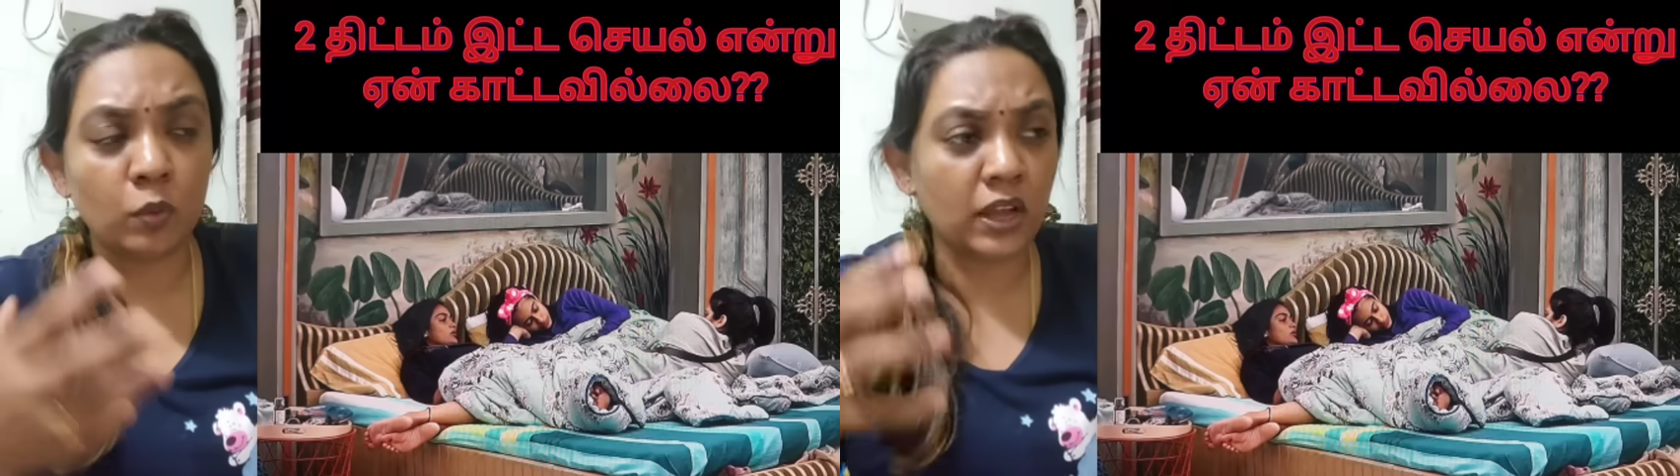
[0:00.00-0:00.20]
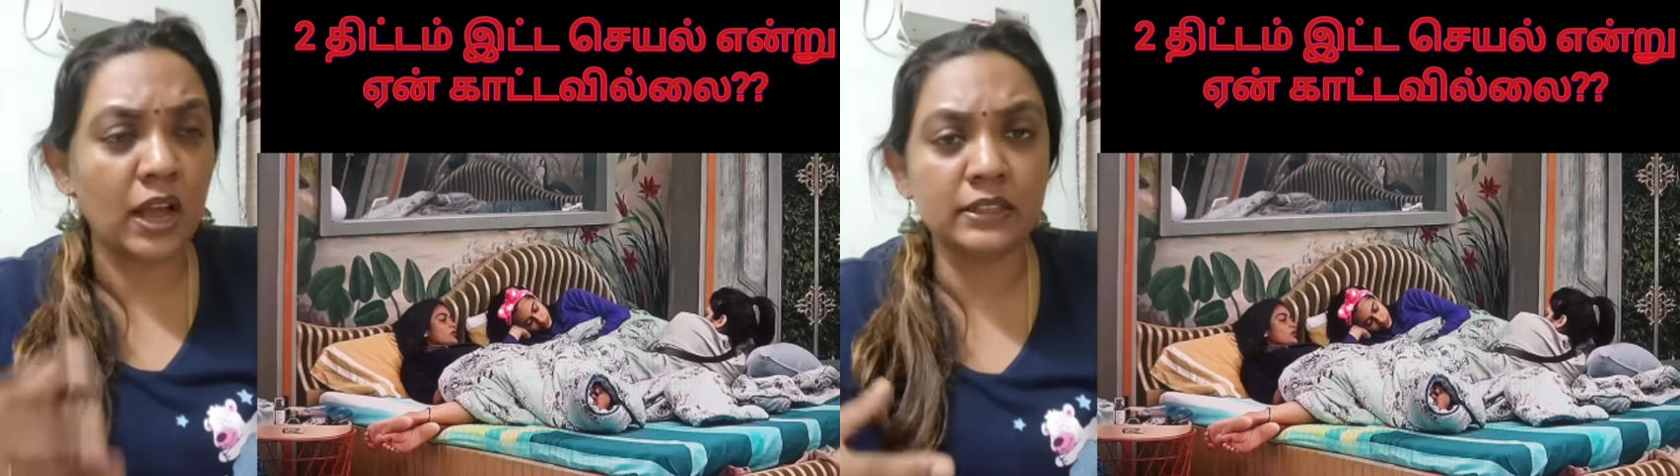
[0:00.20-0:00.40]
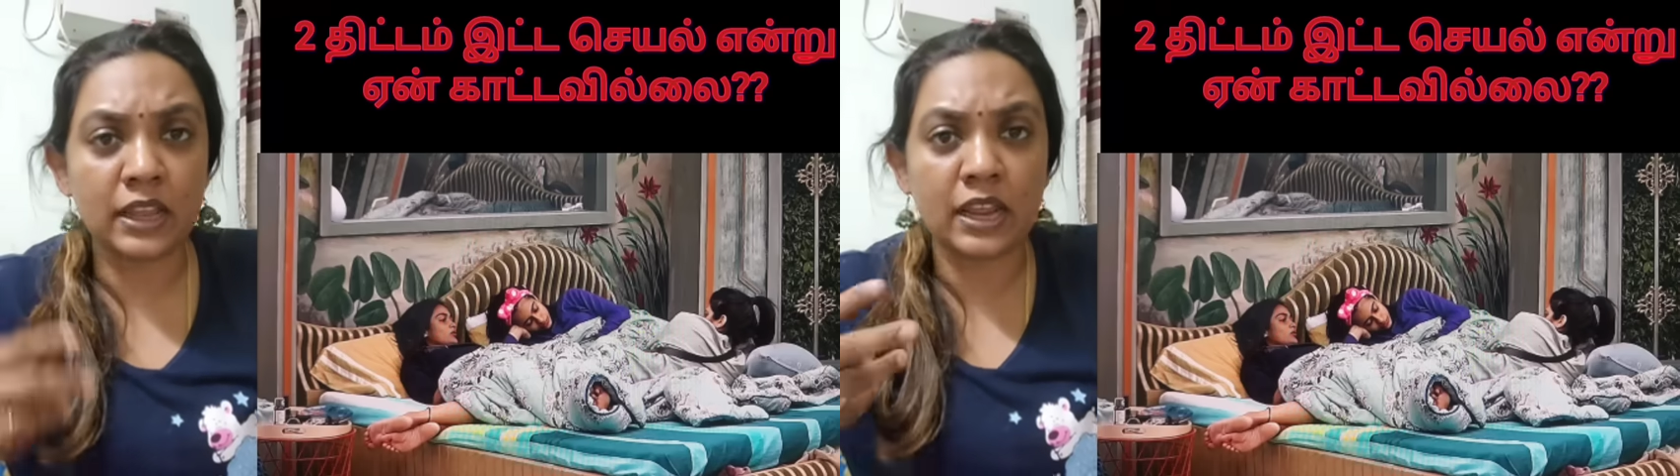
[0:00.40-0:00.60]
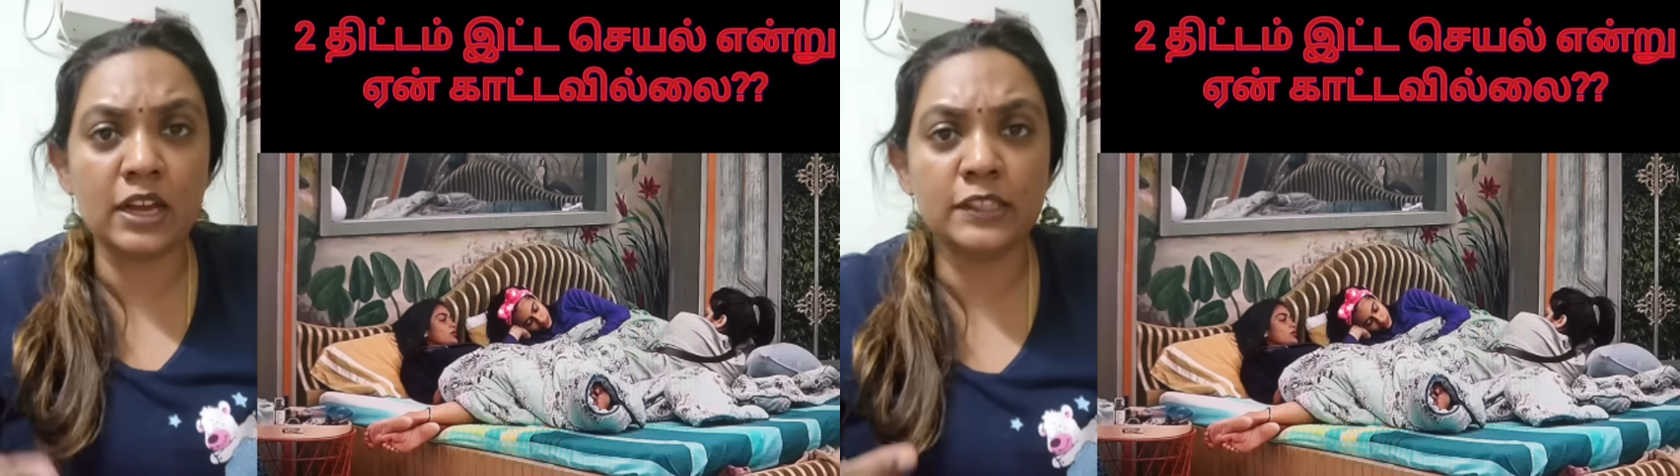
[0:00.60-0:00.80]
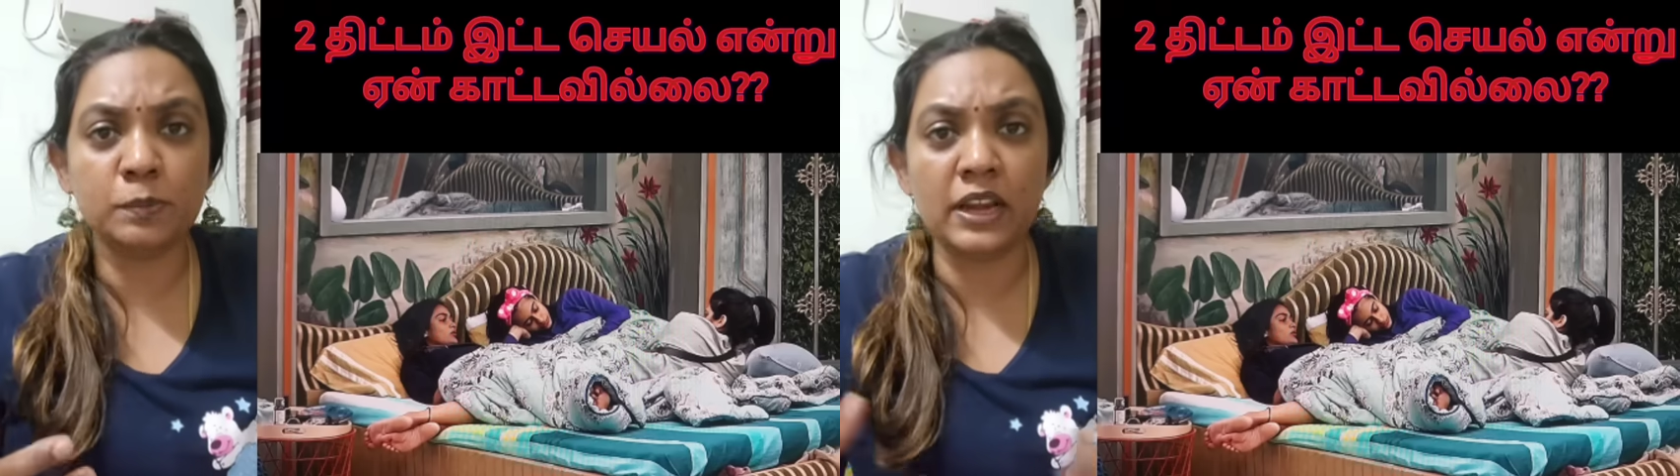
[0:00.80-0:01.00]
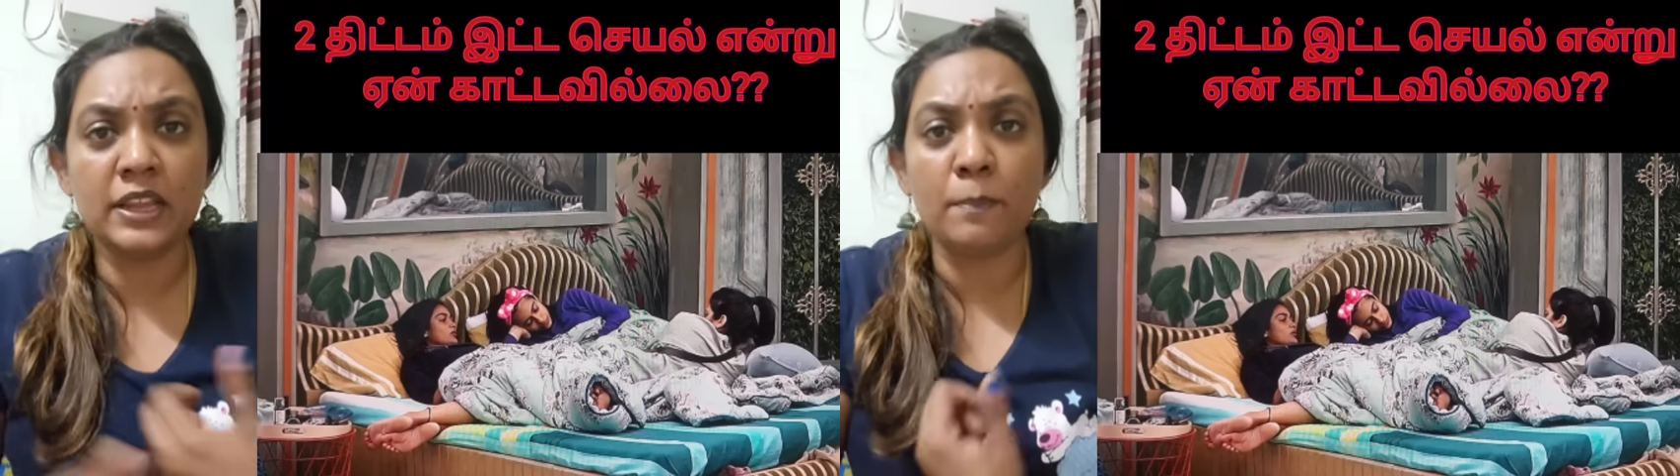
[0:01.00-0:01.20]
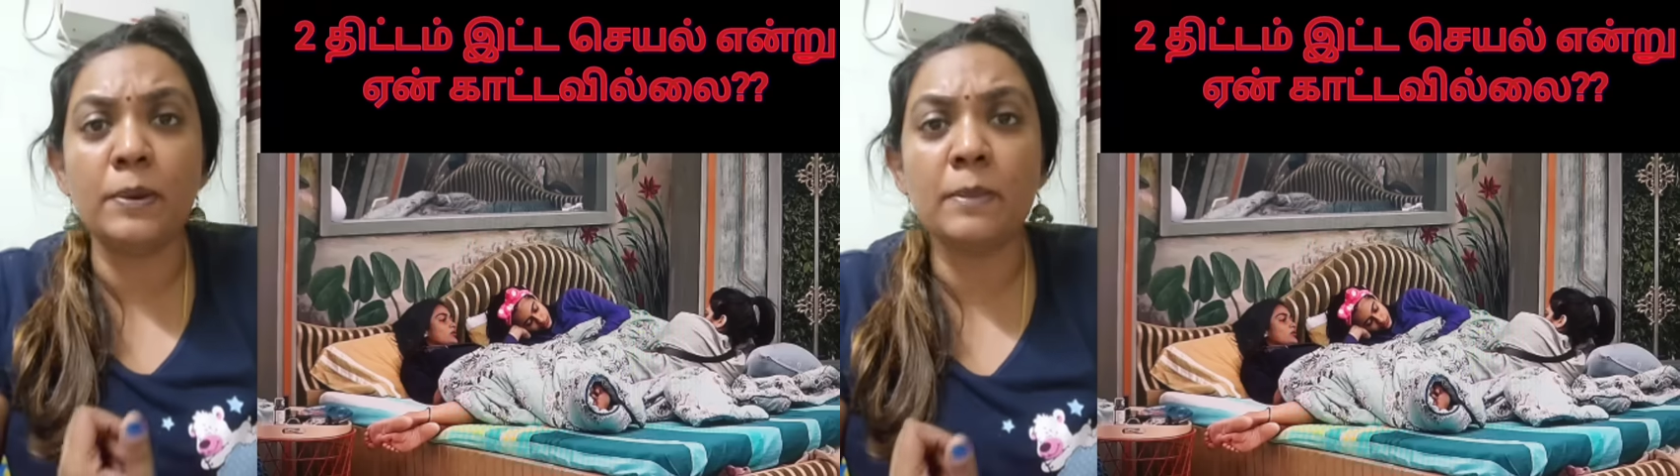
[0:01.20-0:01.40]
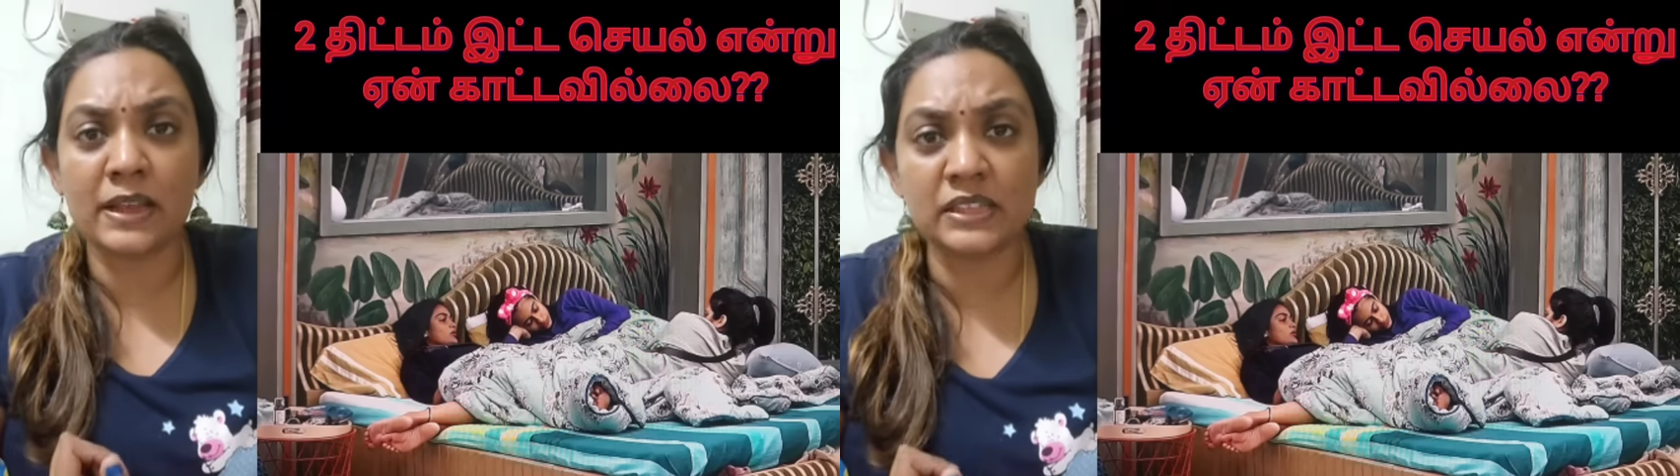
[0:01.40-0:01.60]
உட்காந்து ரிஹர்ஸ் பண்ணி
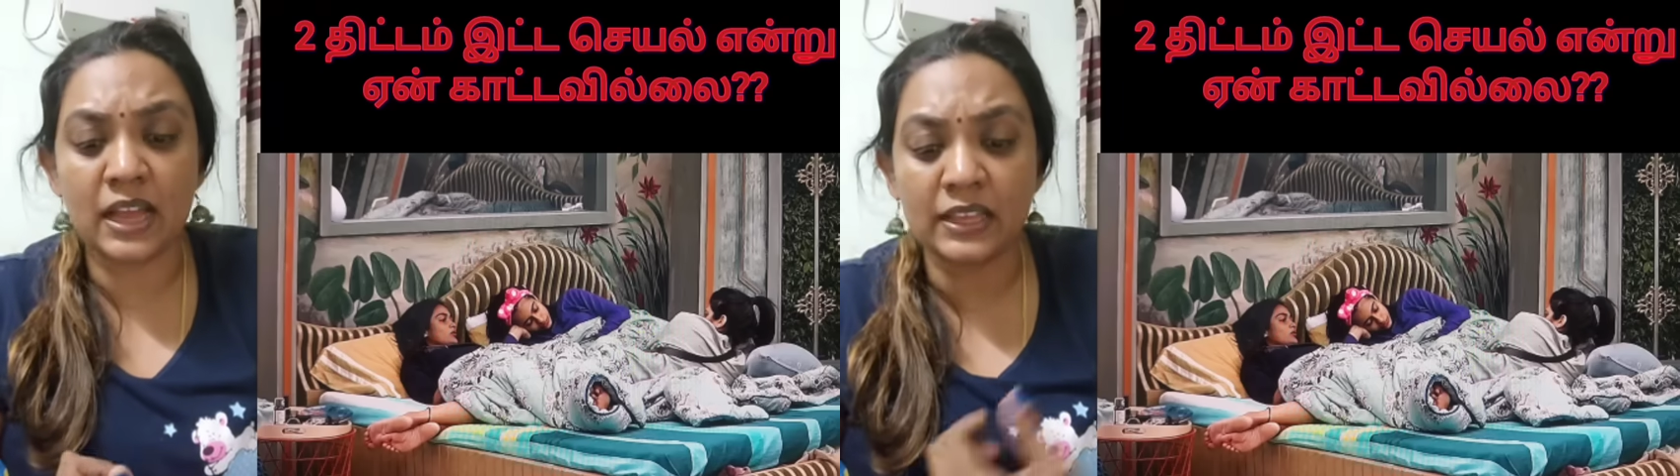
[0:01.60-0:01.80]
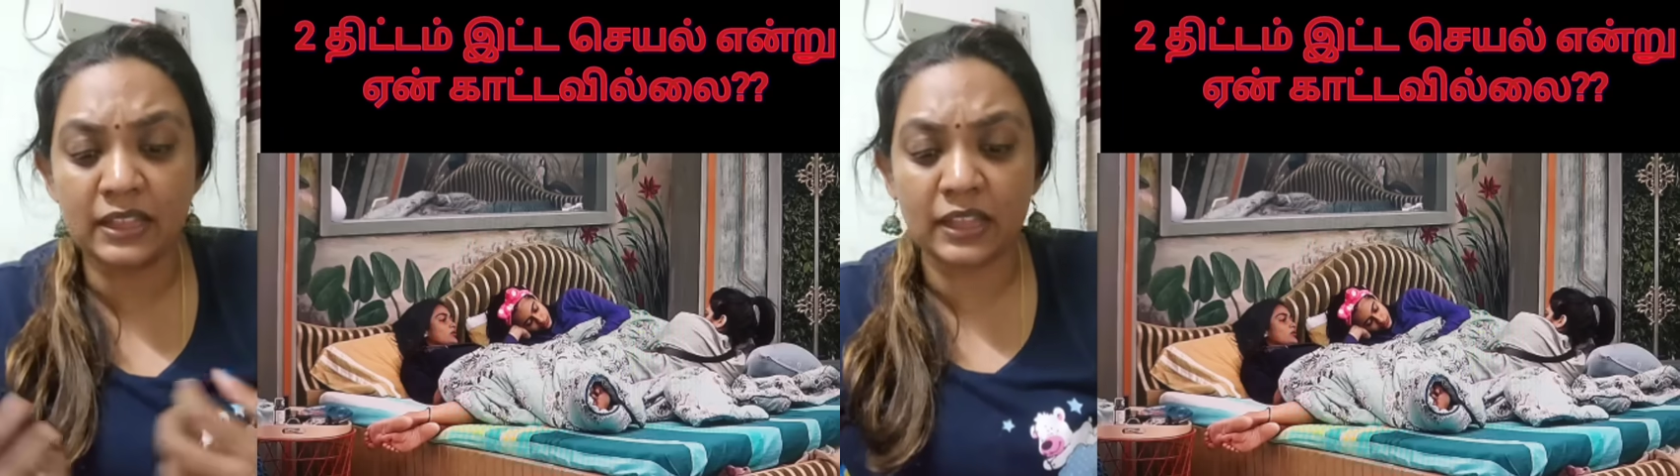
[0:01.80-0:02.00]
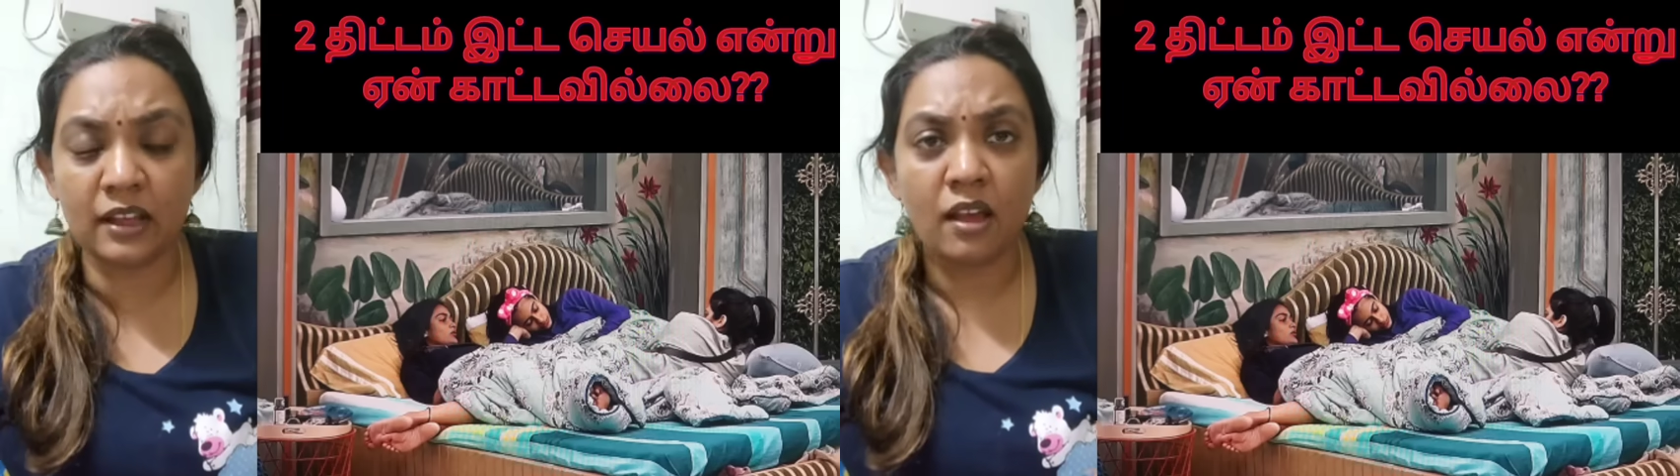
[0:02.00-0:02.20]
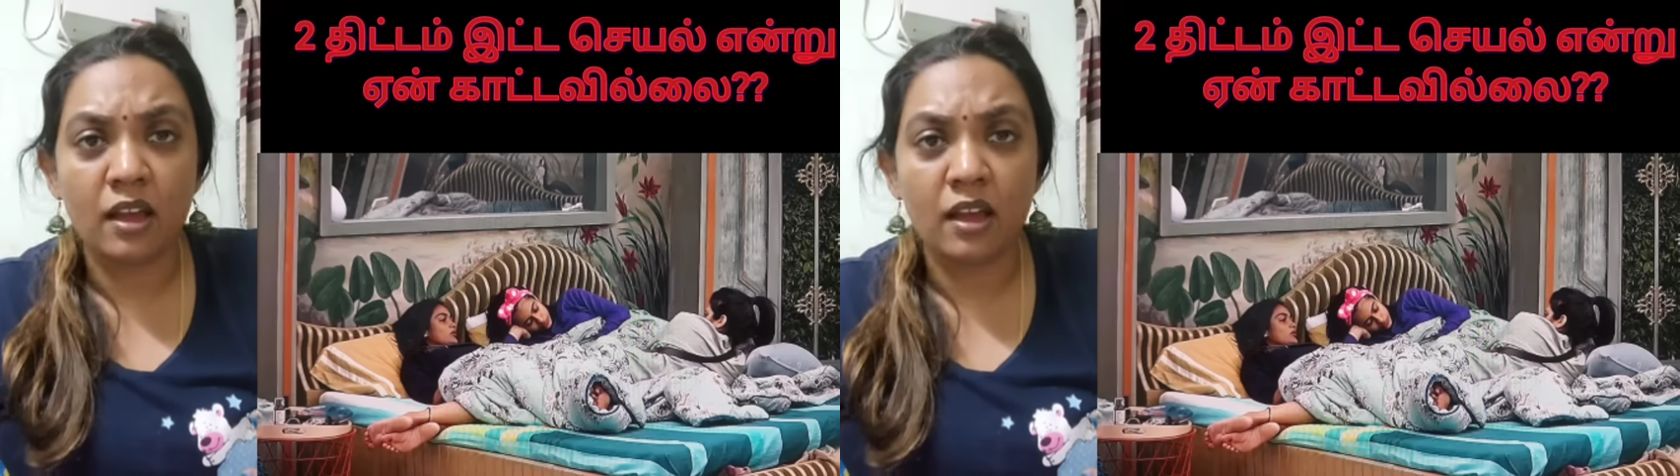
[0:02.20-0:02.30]
எப்படி பேசலாம் எந்த